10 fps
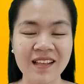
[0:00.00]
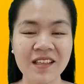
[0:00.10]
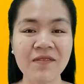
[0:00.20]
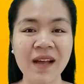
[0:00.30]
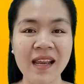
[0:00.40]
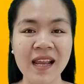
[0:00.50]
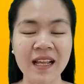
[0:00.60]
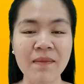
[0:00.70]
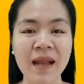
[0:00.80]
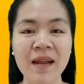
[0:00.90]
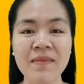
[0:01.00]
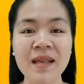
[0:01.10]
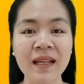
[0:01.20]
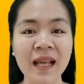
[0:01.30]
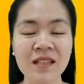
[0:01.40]
Như vậy là các bạn đã
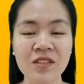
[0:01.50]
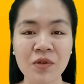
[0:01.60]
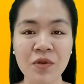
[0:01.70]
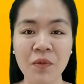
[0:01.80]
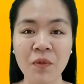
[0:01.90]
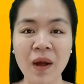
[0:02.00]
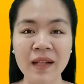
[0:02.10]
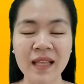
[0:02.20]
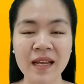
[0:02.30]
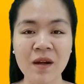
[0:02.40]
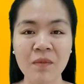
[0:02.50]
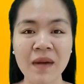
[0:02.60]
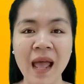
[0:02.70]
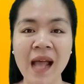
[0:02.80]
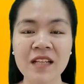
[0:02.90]
biết cách sử dụng khoai tây đông
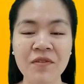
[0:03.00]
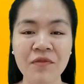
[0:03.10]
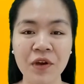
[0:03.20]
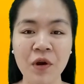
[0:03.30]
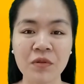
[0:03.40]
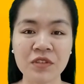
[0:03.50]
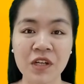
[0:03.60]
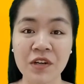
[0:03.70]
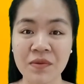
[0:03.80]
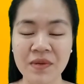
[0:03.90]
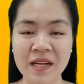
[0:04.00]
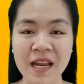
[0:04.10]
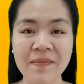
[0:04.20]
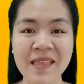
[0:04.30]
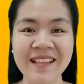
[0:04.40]
đá trong việc hỗ trợ điều trị
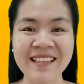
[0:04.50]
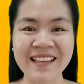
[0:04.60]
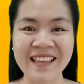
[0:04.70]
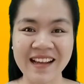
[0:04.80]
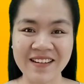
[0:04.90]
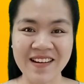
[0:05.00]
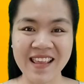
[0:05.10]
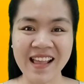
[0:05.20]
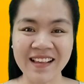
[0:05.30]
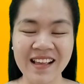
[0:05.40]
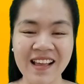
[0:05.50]
nám da tàn nhang rồi nhé.